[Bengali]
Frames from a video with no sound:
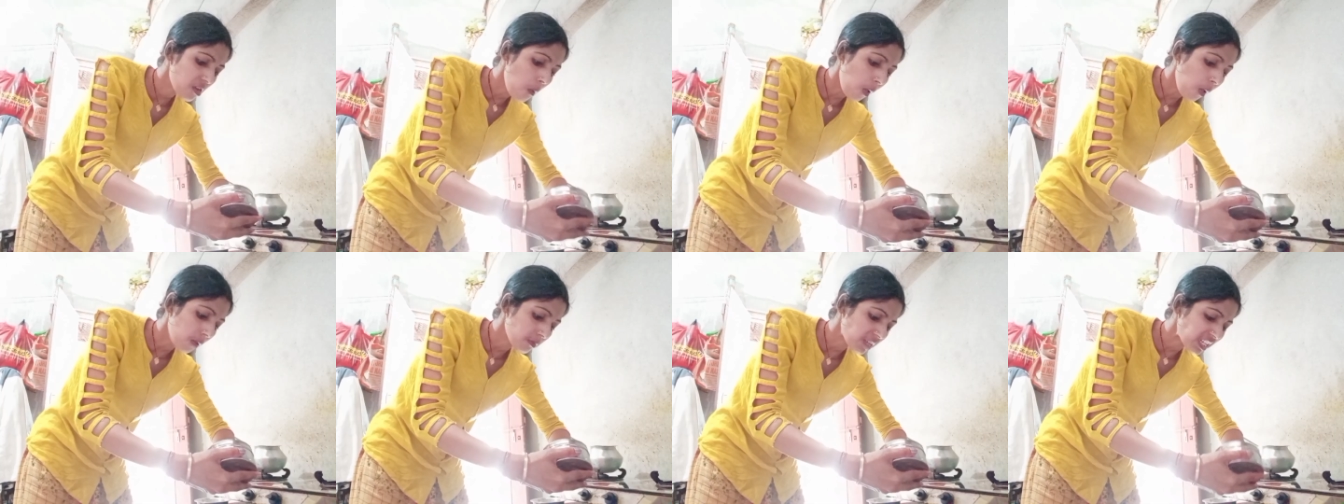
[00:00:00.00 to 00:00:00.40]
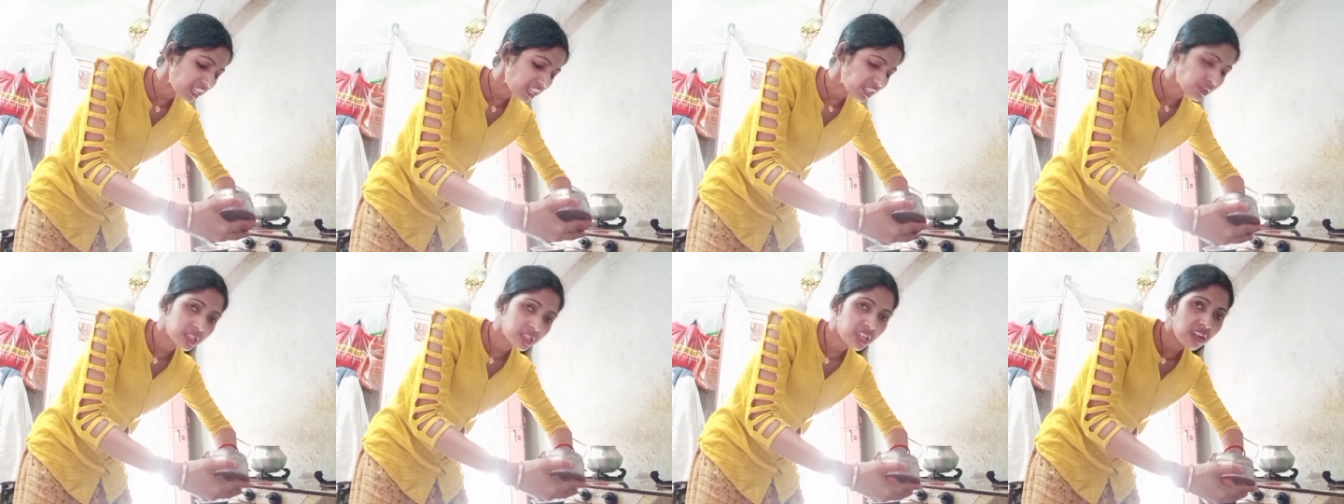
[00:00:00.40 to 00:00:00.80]
ভাত
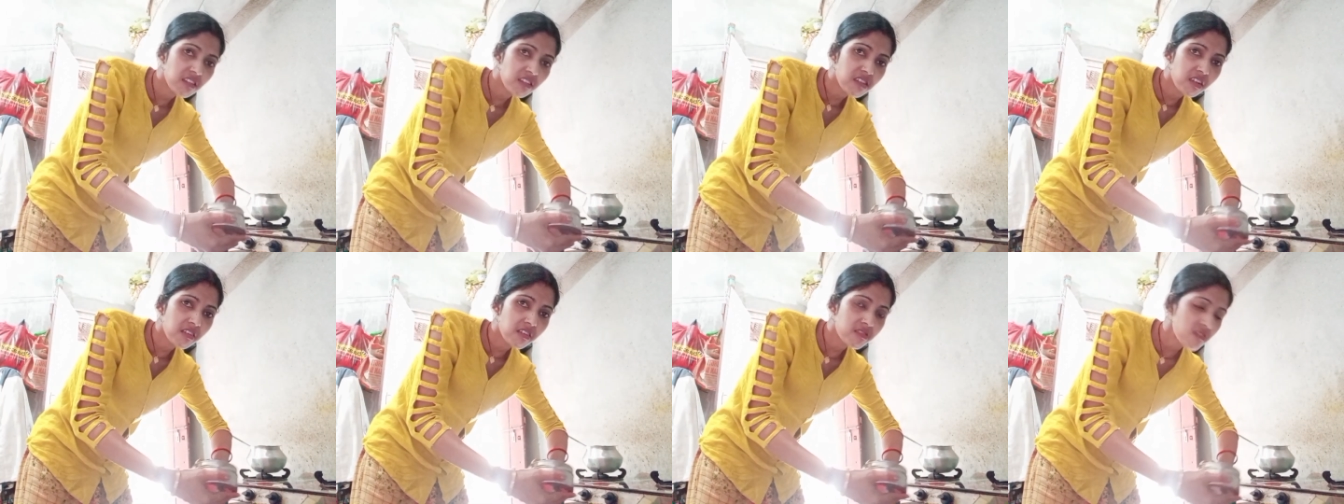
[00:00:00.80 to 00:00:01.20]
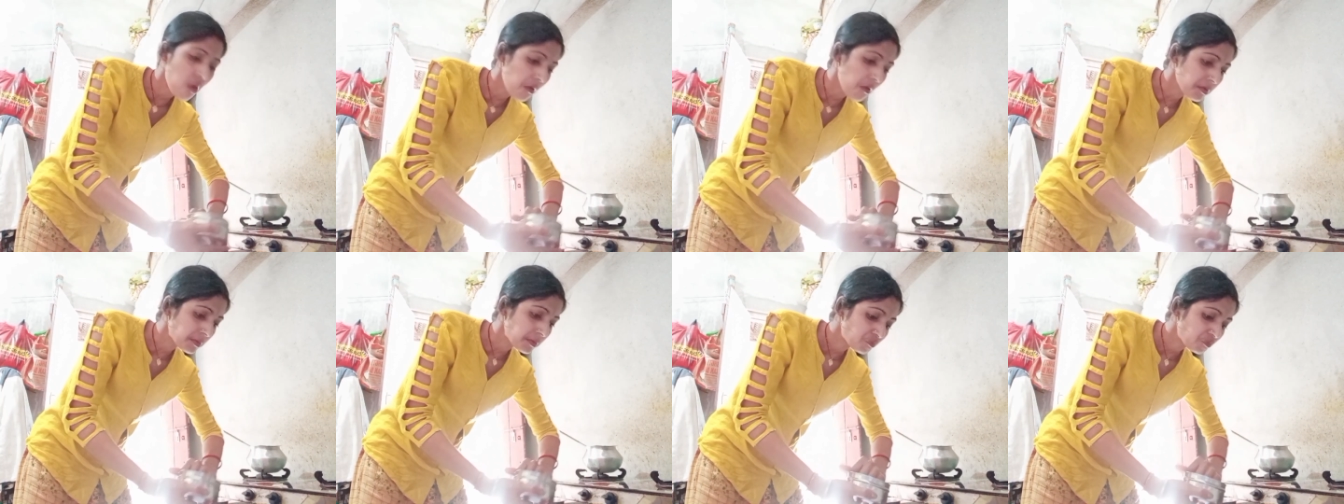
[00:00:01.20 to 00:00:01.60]
হয়ে গেল এখন
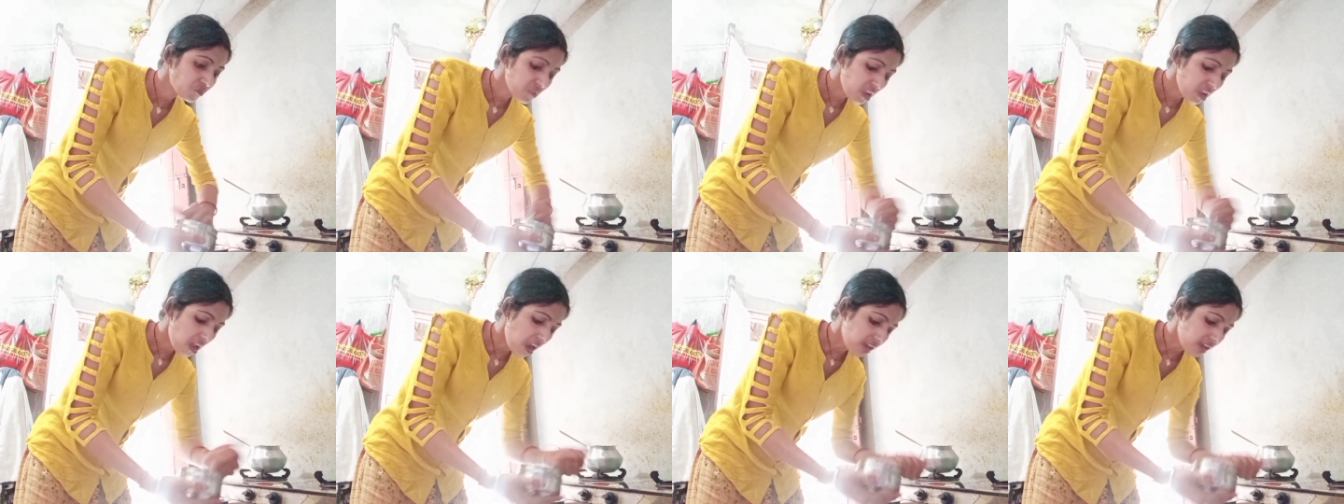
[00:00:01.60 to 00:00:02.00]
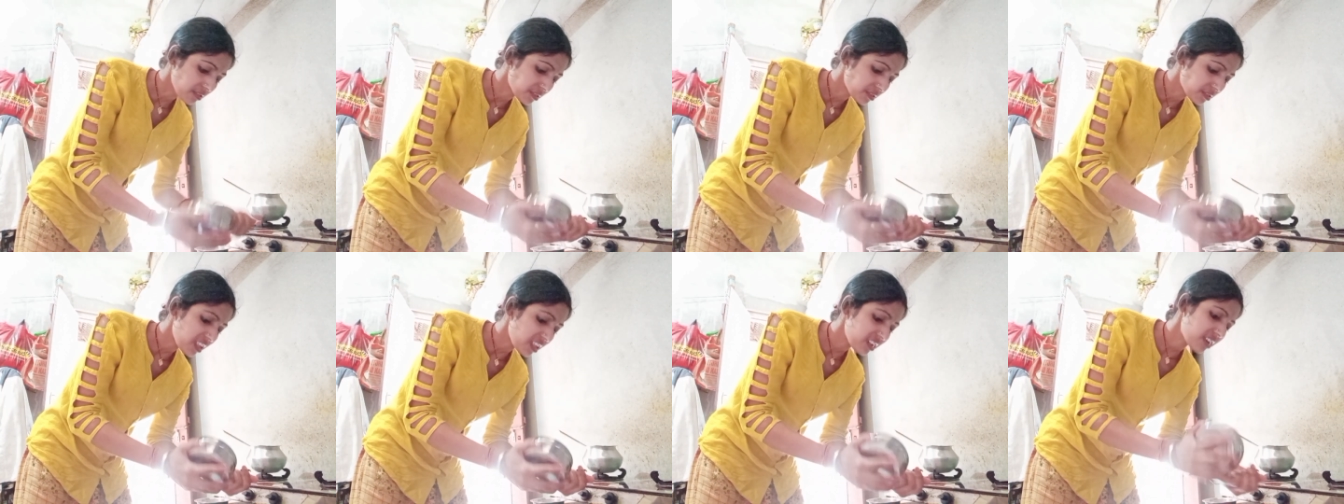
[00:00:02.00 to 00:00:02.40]

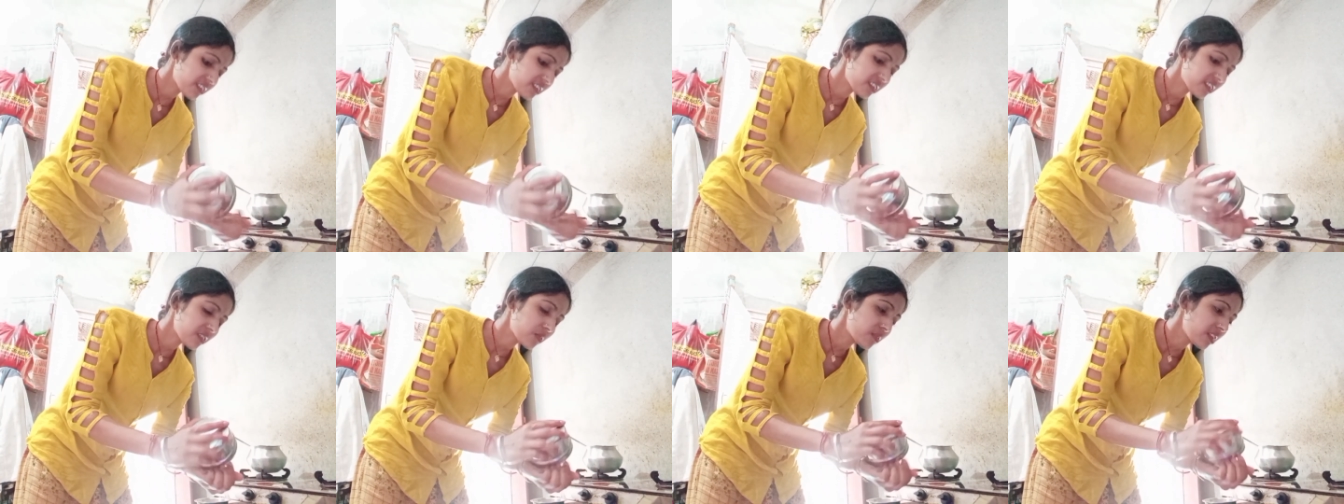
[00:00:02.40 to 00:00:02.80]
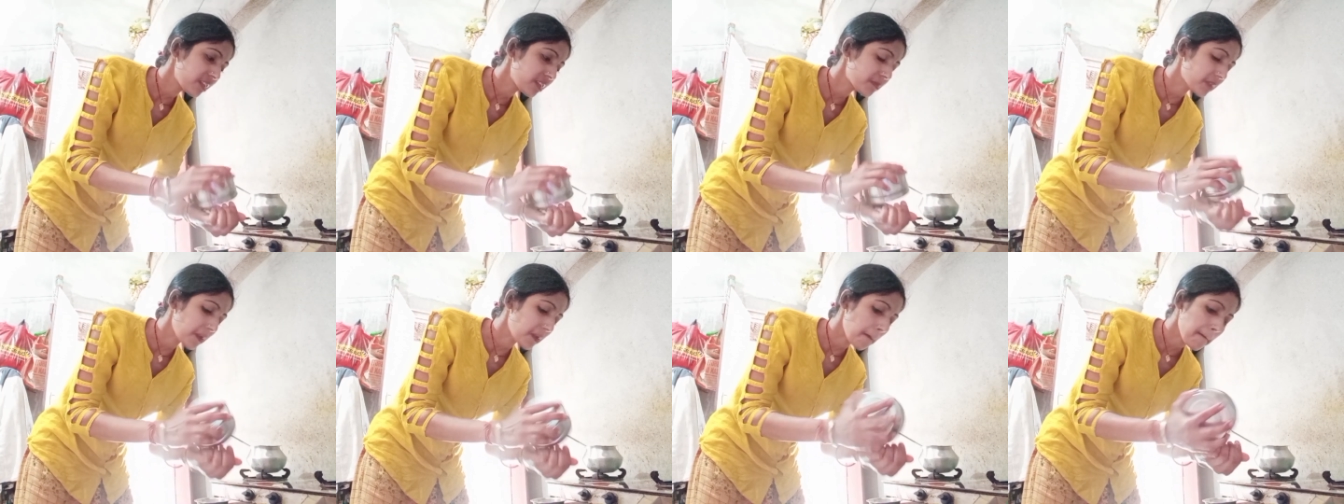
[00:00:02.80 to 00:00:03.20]
ডাল রান্না করলাম না